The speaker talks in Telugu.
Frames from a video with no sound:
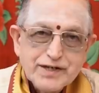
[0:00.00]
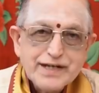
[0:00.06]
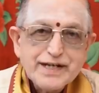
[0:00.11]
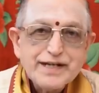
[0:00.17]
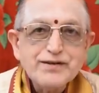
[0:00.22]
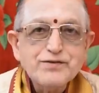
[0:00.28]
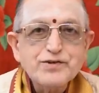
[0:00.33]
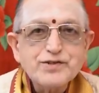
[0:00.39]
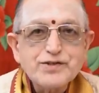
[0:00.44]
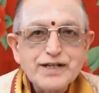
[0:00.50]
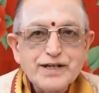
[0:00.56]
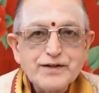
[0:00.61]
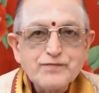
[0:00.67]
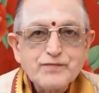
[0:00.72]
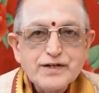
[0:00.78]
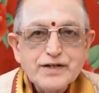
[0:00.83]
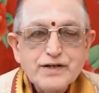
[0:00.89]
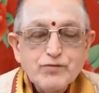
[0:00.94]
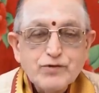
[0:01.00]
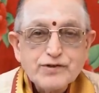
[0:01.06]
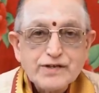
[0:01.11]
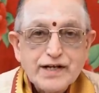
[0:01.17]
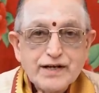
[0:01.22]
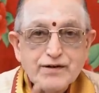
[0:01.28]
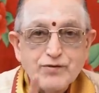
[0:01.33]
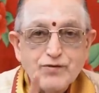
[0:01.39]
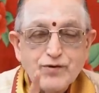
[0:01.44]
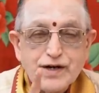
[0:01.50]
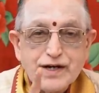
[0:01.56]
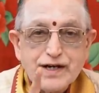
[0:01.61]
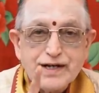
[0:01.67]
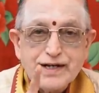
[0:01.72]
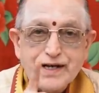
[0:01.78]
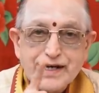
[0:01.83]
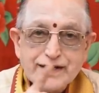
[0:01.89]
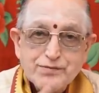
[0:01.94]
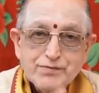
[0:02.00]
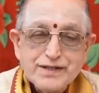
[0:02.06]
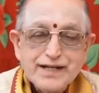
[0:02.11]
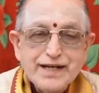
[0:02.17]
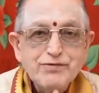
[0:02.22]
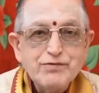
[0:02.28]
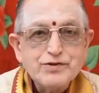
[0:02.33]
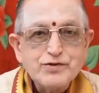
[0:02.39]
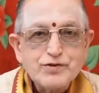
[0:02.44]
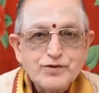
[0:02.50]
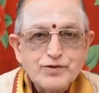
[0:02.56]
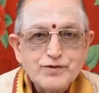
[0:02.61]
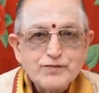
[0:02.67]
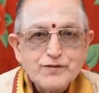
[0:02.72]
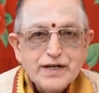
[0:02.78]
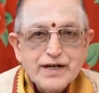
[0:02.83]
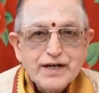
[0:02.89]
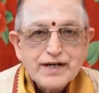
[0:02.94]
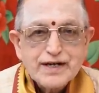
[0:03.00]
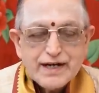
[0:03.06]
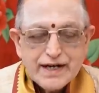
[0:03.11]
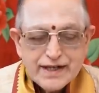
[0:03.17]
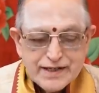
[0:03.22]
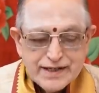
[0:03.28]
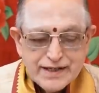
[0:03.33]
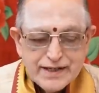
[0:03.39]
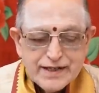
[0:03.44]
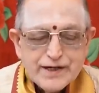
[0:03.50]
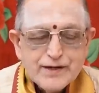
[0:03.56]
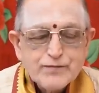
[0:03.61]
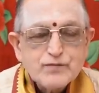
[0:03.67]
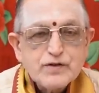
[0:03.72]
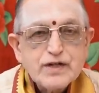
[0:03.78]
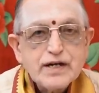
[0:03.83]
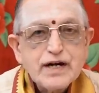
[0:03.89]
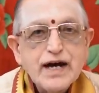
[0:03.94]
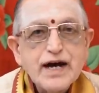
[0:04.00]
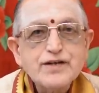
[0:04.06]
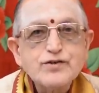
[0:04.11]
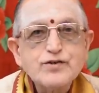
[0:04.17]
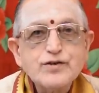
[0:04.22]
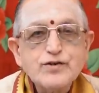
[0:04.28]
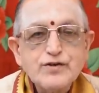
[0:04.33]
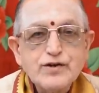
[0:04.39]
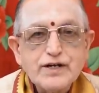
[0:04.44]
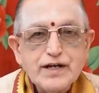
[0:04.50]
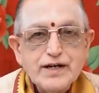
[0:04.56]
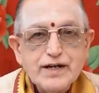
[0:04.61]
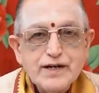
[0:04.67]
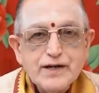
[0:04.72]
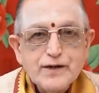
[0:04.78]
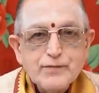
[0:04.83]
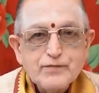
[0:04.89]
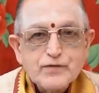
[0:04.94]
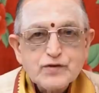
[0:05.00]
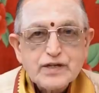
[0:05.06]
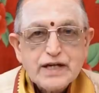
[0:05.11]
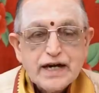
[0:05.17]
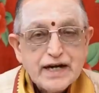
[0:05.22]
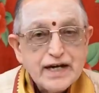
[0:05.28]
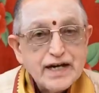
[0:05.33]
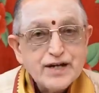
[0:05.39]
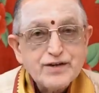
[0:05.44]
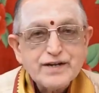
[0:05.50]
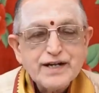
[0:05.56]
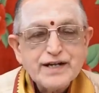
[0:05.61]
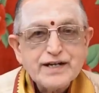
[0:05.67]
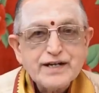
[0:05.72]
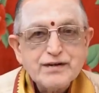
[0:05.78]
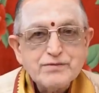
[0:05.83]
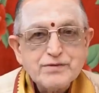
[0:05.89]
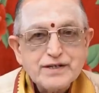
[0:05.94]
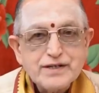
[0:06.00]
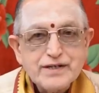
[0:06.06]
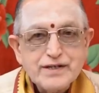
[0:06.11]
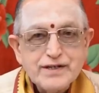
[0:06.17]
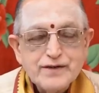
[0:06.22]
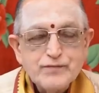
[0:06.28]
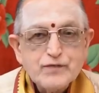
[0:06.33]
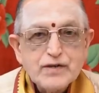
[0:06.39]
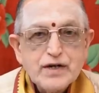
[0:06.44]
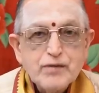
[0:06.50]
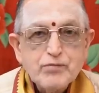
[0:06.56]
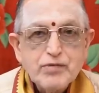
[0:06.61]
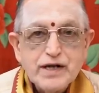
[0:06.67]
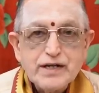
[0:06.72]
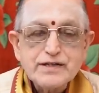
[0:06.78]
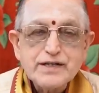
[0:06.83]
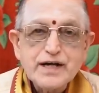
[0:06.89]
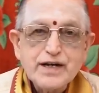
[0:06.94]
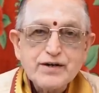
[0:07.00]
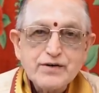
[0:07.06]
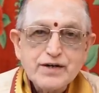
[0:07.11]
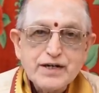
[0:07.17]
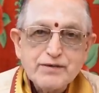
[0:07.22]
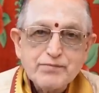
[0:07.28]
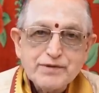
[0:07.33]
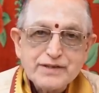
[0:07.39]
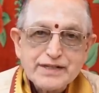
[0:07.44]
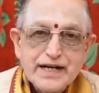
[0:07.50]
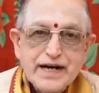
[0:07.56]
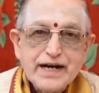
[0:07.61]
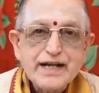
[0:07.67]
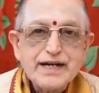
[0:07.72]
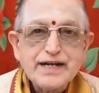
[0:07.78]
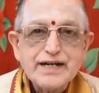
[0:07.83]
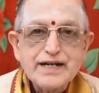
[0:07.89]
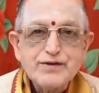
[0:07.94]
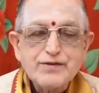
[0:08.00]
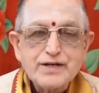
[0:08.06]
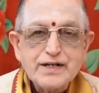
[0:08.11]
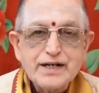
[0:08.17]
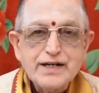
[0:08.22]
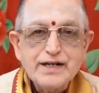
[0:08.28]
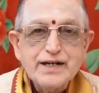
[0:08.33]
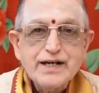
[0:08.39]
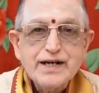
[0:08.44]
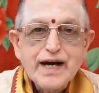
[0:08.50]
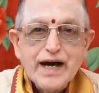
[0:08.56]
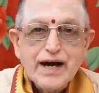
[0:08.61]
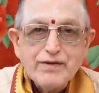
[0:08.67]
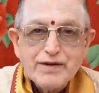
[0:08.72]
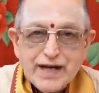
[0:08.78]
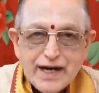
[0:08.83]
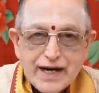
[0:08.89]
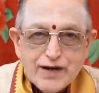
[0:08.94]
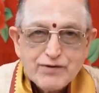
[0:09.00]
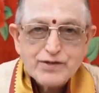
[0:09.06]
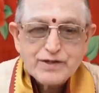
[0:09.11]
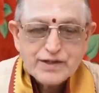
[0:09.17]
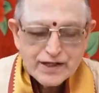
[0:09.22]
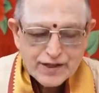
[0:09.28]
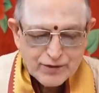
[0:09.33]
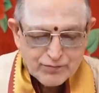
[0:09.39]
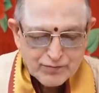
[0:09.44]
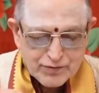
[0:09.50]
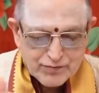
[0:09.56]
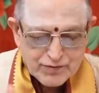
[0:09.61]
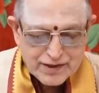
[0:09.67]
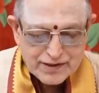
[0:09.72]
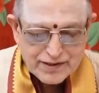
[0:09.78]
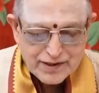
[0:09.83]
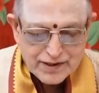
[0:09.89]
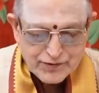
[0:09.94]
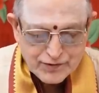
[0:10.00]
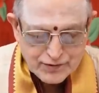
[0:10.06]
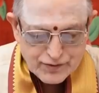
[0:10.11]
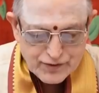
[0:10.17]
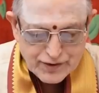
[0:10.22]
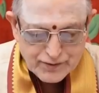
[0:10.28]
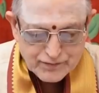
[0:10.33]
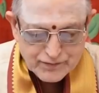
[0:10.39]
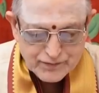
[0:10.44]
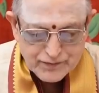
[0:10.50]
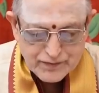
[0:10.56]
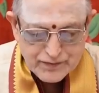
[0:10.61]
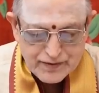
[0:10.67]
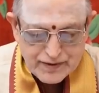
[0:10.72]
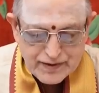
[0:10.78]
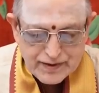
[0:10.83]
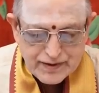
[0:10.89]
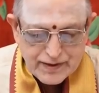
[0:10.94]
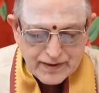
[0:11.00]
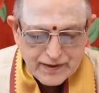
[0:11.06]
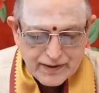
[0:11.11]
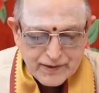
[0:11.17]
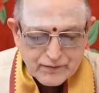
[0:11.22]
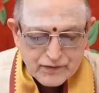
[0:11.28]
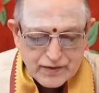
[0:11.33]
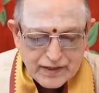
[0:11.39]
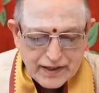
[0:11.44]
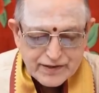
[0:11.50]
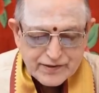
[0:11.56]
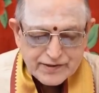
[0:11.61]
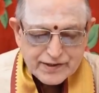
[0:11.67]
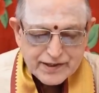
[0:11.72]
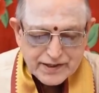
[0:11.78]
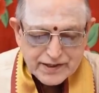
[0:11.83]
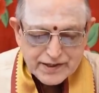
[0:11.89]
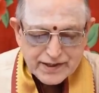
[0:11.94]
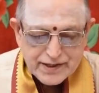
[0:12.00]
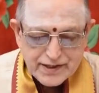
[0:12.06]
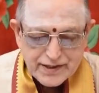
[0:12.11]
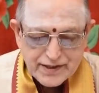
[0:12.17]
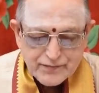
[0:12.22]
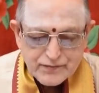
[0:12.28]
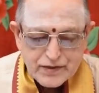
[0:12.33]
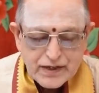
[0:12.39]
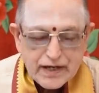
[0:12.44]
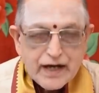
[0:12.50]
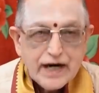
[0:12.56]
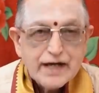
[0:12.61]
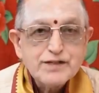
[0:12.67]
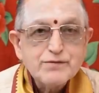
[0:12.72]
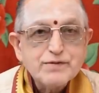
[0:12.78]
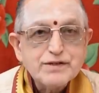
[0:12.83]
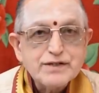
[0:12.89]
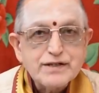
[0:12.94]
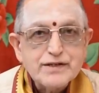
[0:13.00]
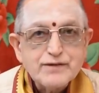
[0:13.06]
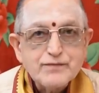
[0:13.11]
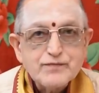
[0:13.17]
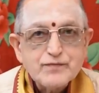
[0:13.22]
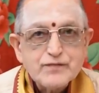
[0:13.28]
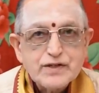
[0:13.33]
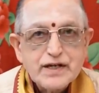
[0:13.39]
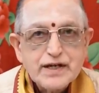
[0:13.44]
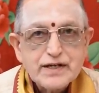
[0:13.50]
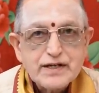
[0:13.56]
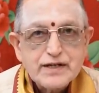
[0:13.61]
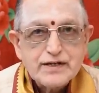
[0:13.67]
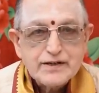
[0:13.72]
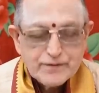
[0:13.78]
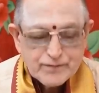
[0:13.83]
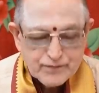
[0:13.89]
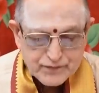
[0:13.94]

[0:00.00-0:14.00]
వేరే వస్తాయి సాయం ఒకడే అధిపతి అవ్వచ్చు కానీ రాశులు కూడా తేడాలు ఉన్నాయి కాబట్టి ఫలితాలు కూడా తేడాగానే ఉంటాయి అవి ఎలా ఉంటాయి ఇప్పుడు మనం తెలుసుకుందాం కాబట్టి శని అధిపతి దానికి